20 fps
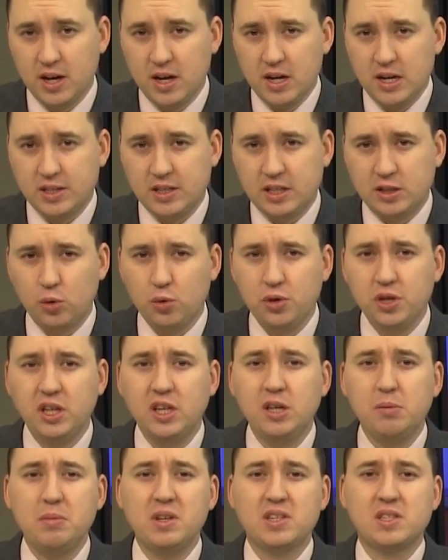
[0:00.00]
Сотрудники
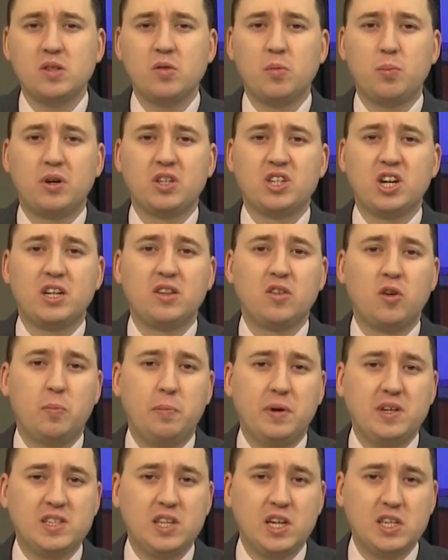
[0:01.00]
местного пожарного
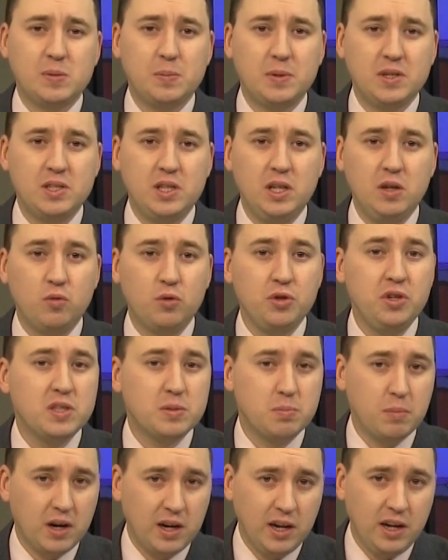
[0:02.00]
поста спасти его не
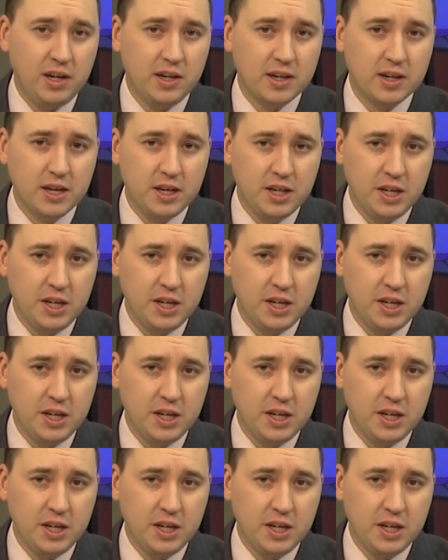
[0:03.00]
смогли.